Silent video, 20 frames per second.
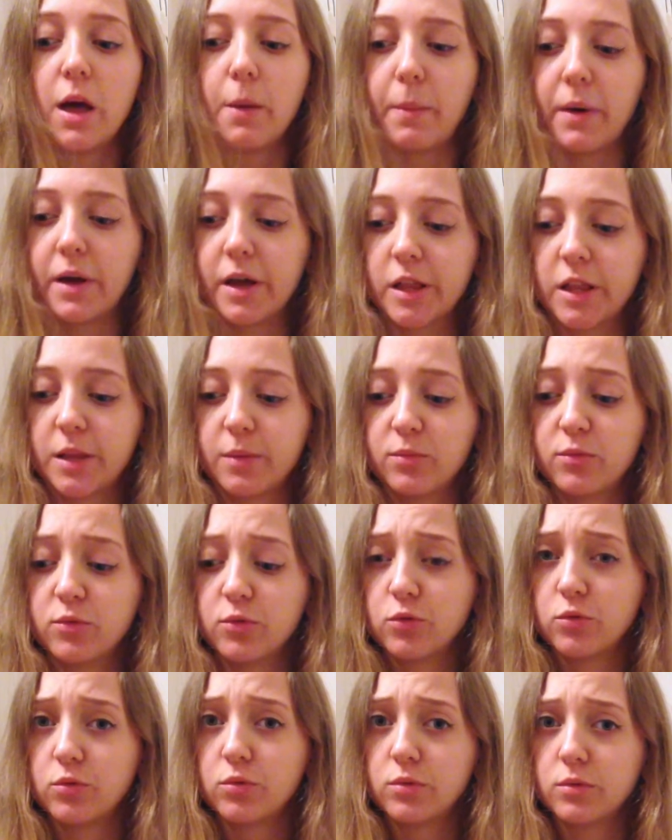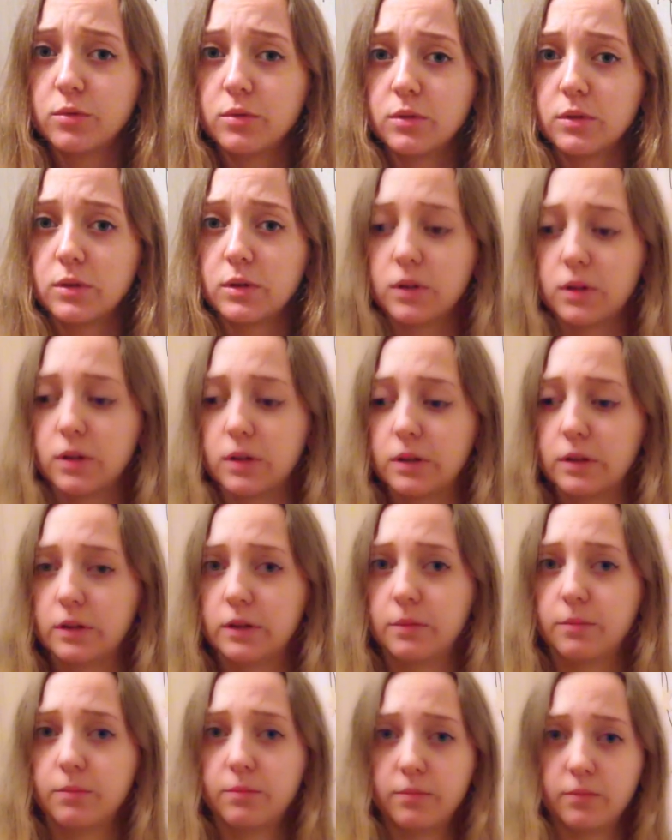поэтому
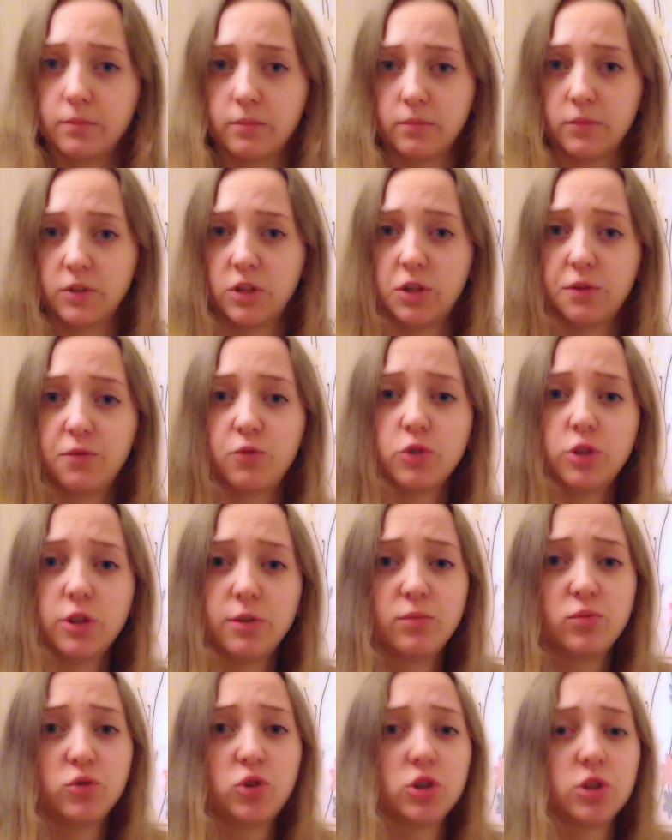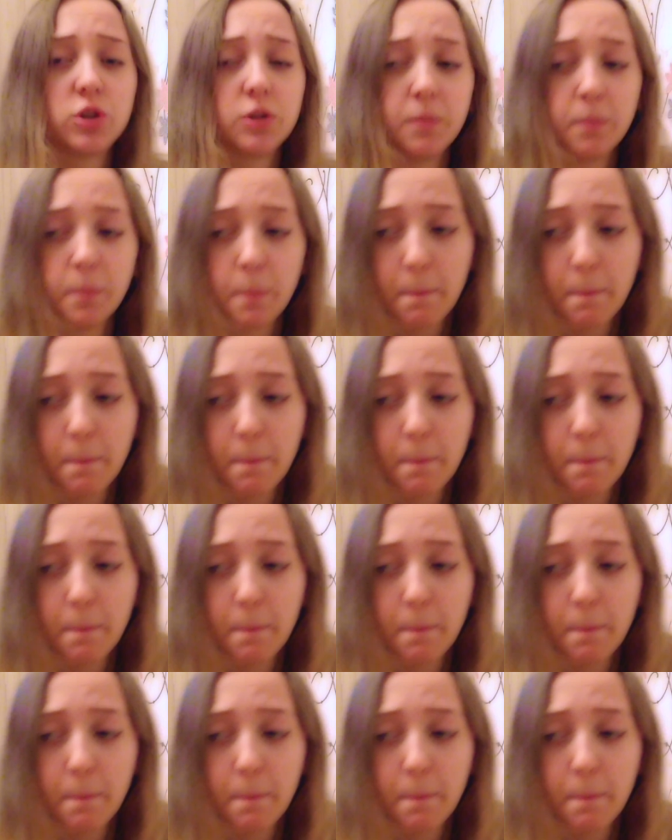э, сегодня будет...